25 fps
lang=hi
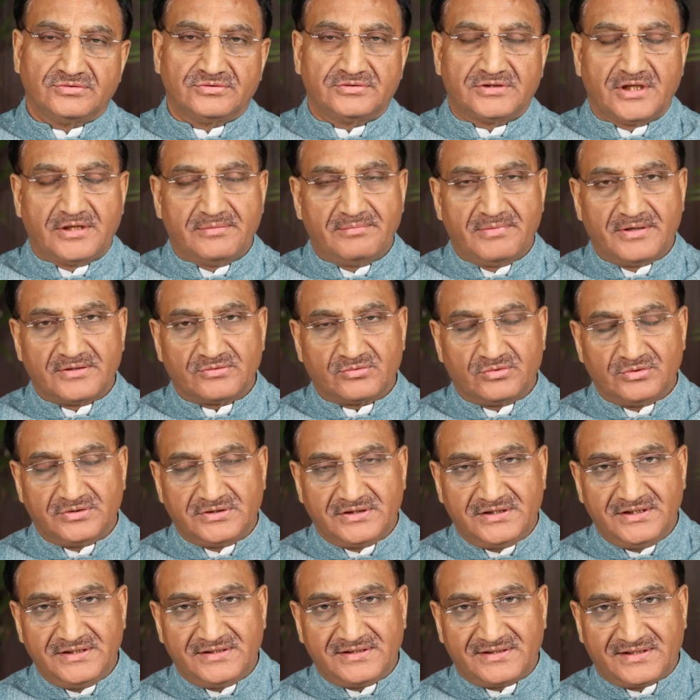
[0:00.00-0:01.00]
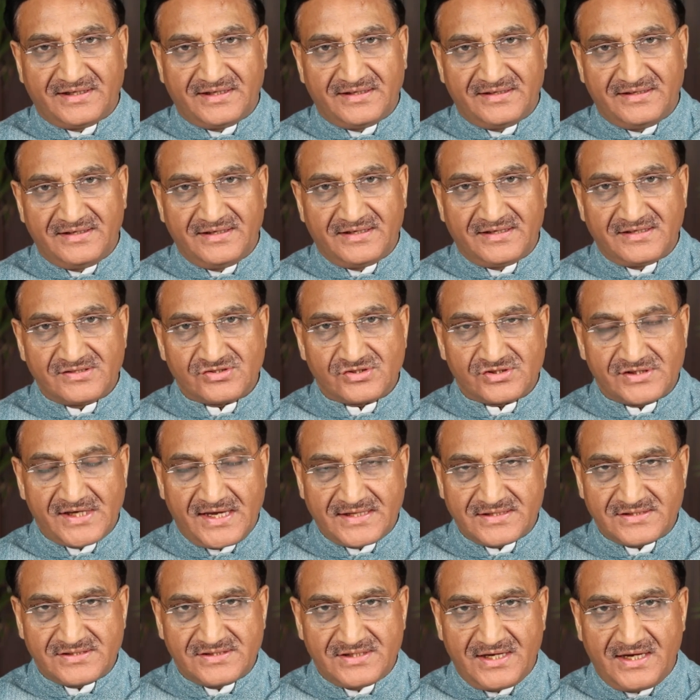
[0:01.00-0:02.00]
तन मन को ठीक करने के
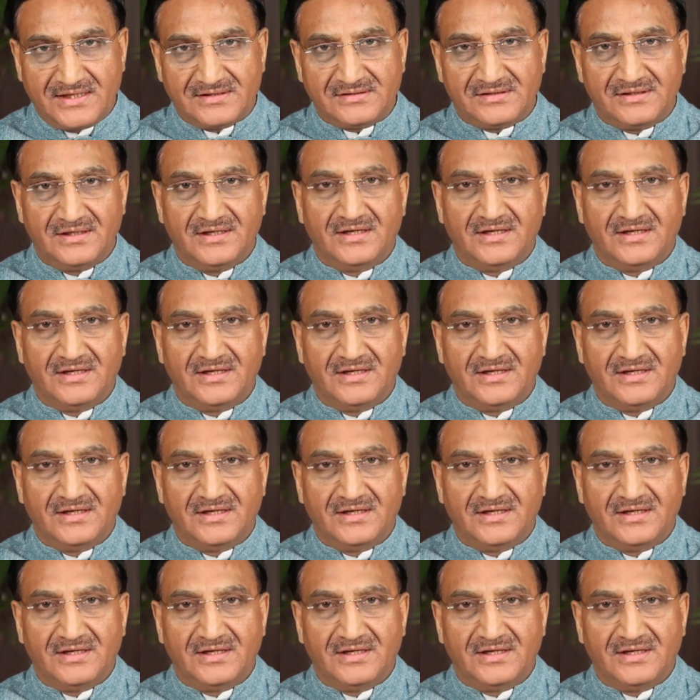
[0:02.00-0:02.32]
साथ साथ